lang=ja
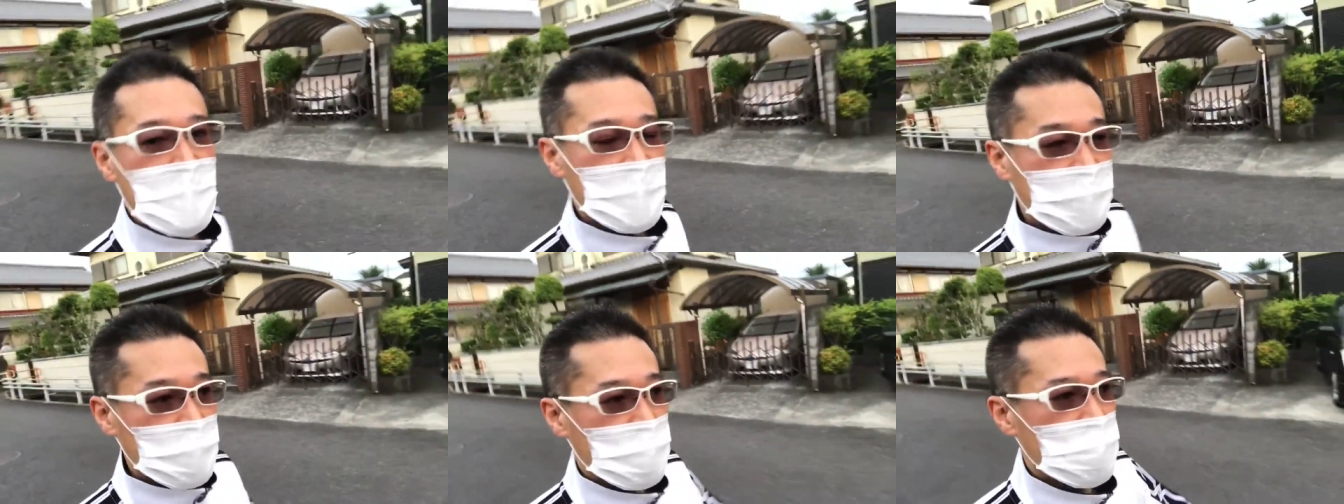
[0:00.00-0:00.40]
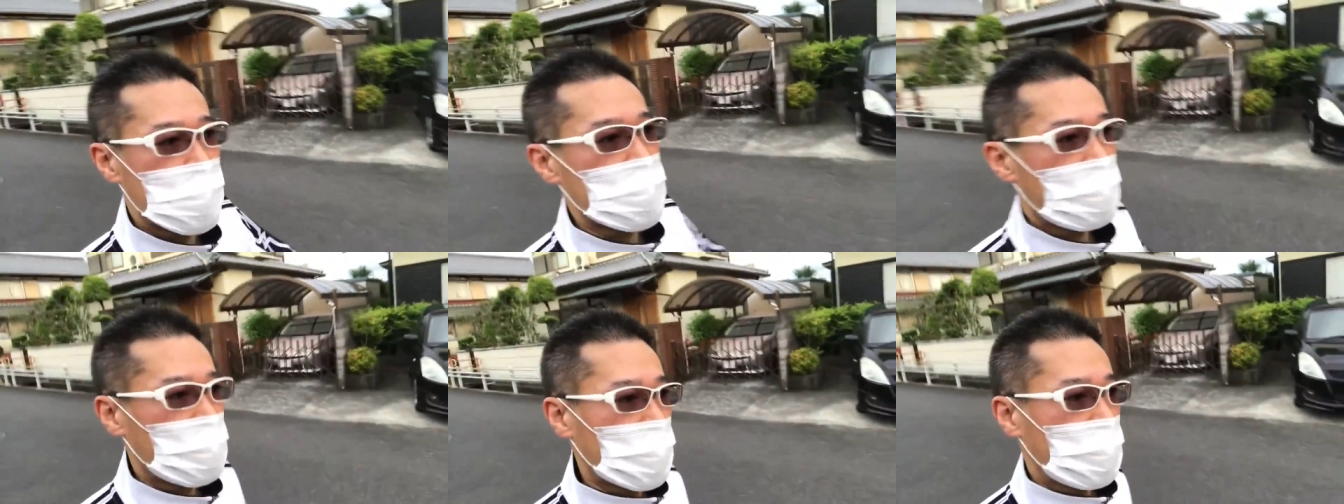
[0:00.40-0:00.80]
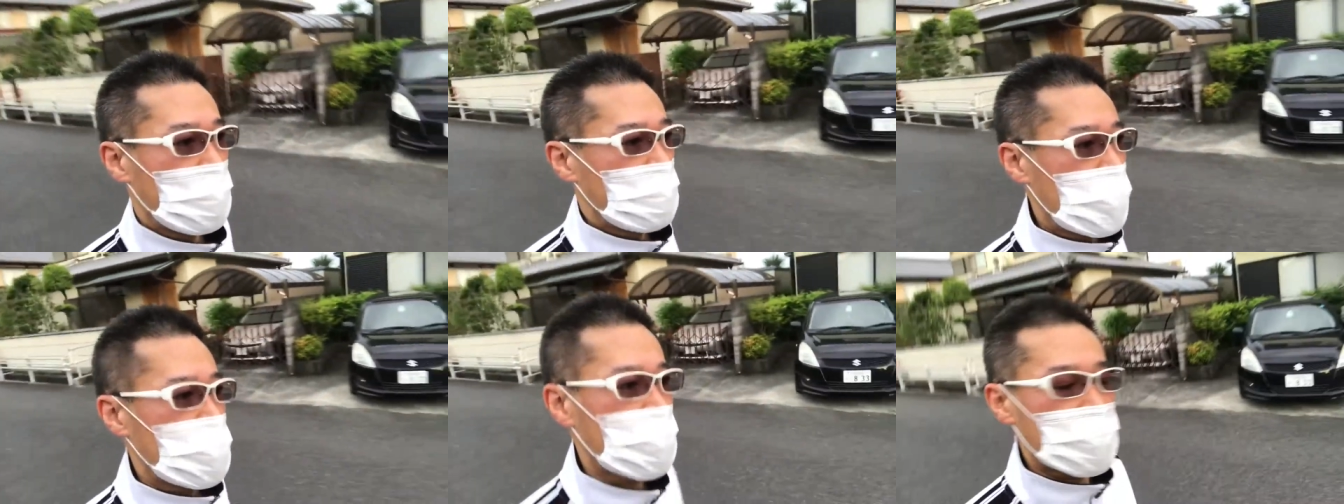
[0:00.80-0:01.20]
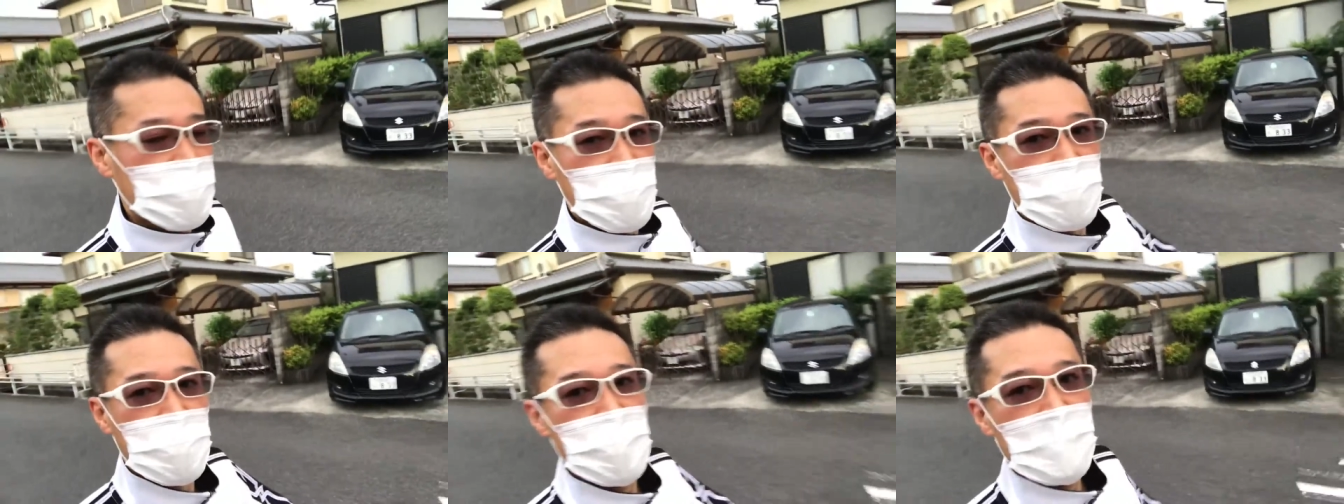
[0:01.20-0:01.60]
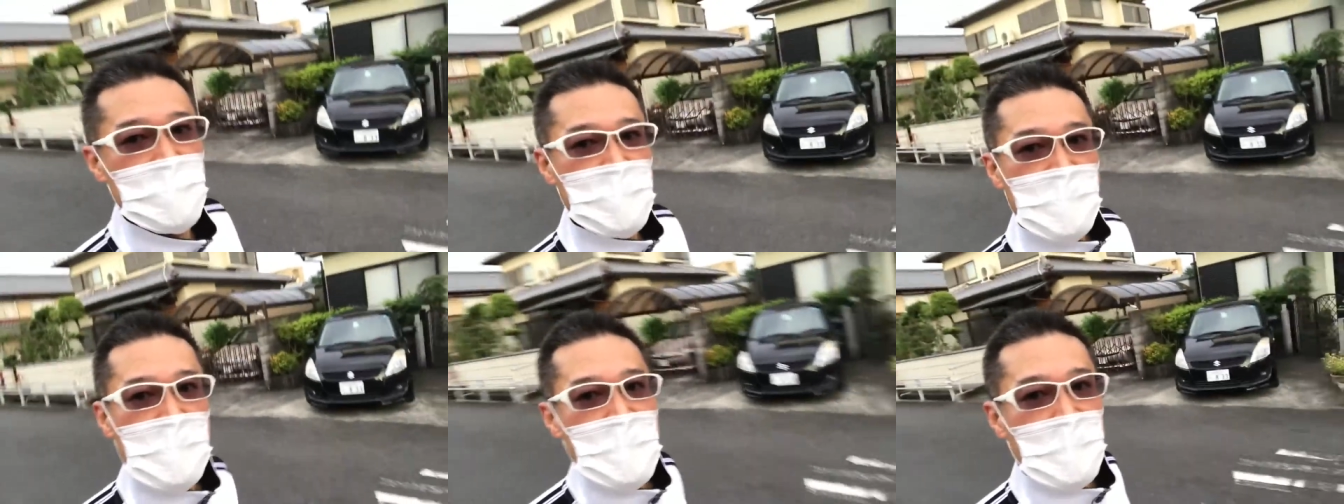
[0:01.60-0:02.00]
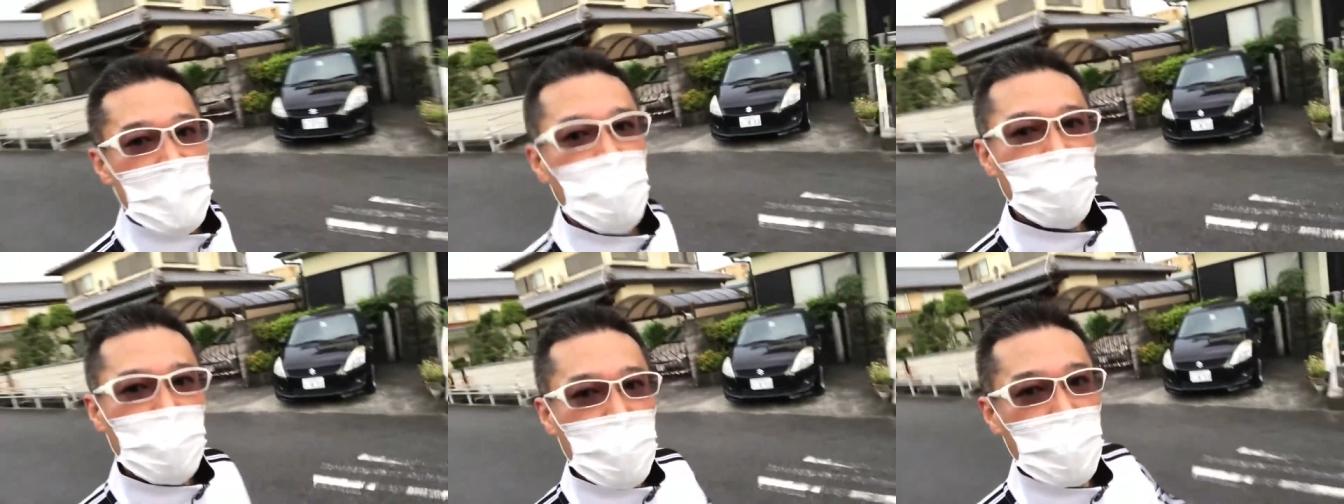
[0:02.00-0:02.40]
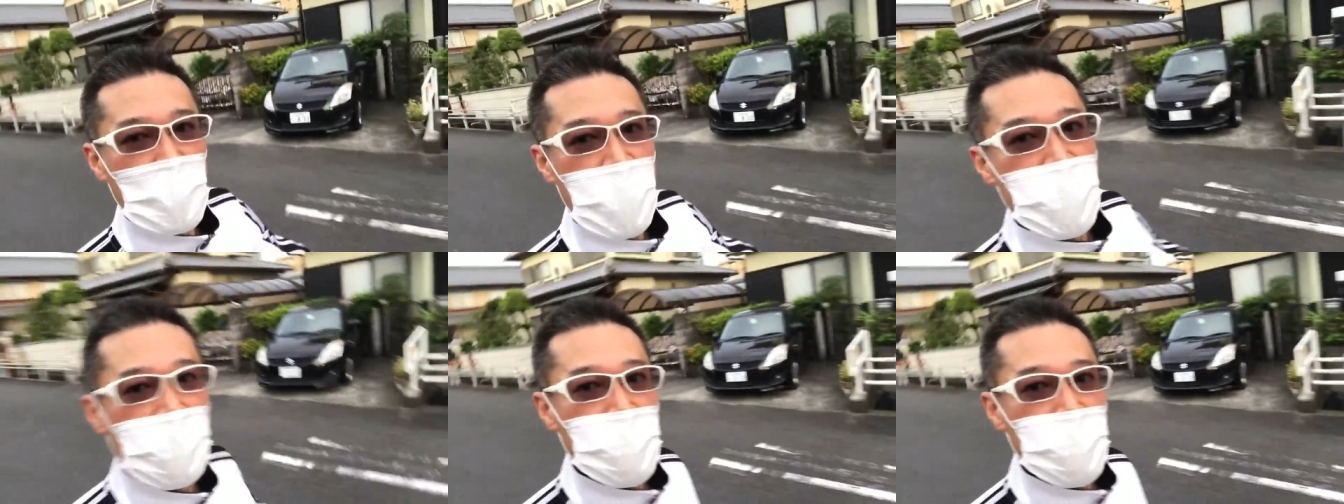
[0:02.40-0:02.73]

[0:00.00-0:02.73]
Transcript: いうふうに思っておりますということで